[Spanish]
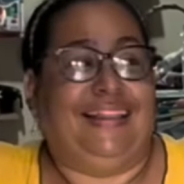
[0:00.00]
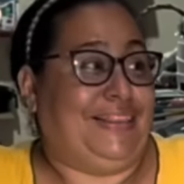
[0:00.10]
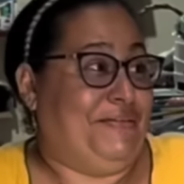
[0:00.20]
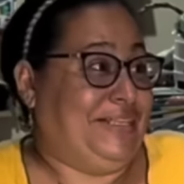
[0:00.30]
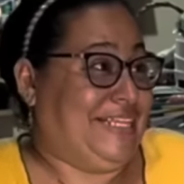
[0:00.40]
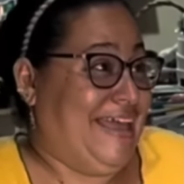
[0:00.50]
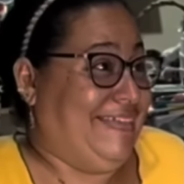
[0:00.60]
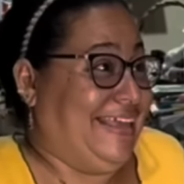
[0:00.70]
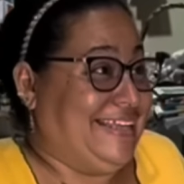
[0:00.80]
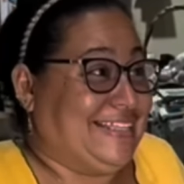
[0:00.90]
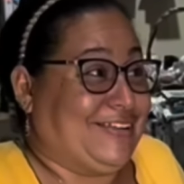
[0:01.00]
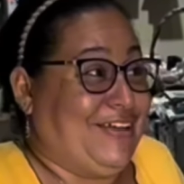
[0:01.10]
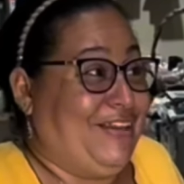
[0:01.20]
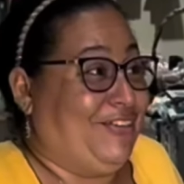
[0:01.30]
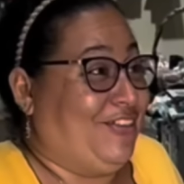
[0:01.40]
te me echáis de irisoy a
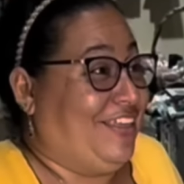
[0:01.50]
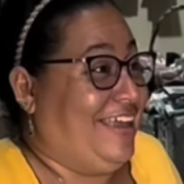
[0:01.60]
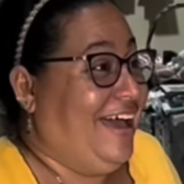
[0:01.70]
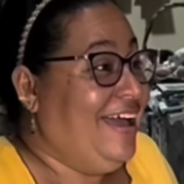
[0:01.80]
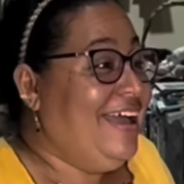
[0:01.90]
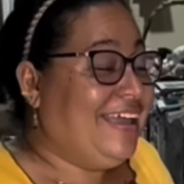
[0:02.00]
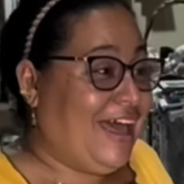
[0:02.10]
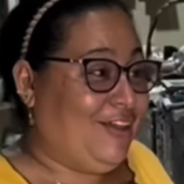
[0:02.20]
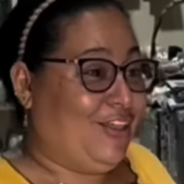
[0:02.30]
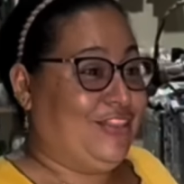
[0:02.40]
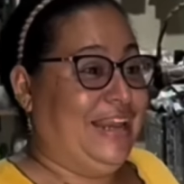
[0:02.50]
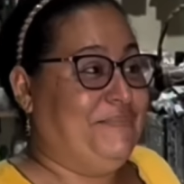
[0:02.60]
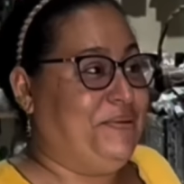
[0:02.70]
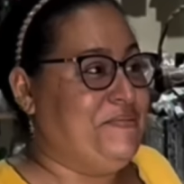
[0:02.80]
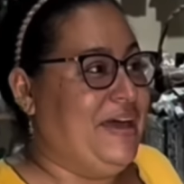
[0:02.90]
los dos días. Que a los dos días, la
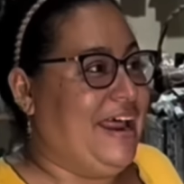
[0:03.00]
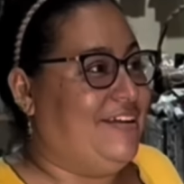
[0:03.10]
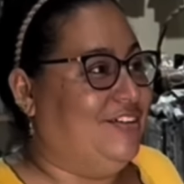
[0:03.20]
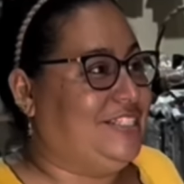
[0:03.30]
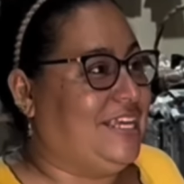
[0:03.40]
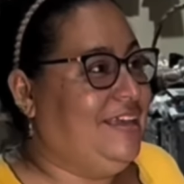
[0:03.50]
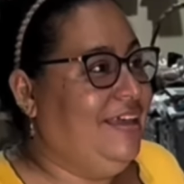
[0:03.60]
primera noche.